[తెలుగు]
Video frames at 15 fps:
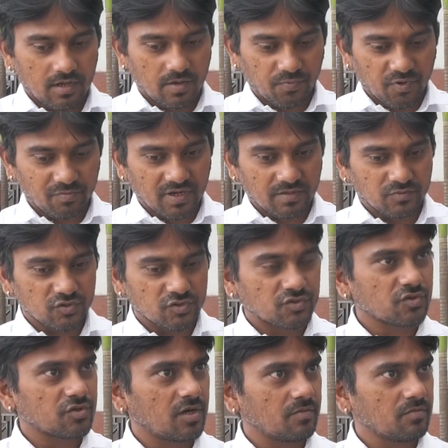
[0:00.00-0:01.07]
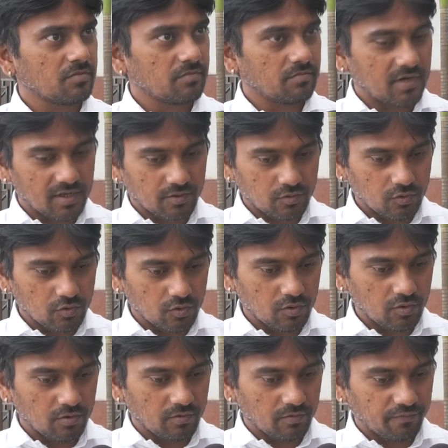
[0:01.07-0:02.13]
ఇప్పుడు మనం చూస్తున్నాం మనకు
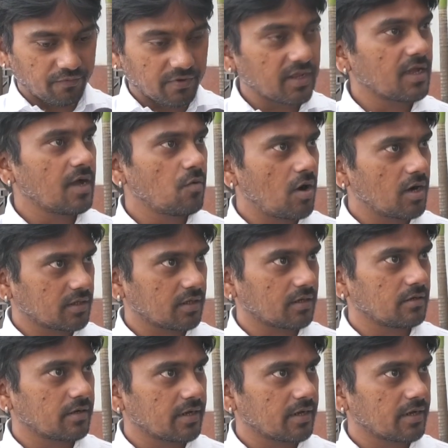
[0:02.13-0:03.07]
ఫ్రీగా వాటర్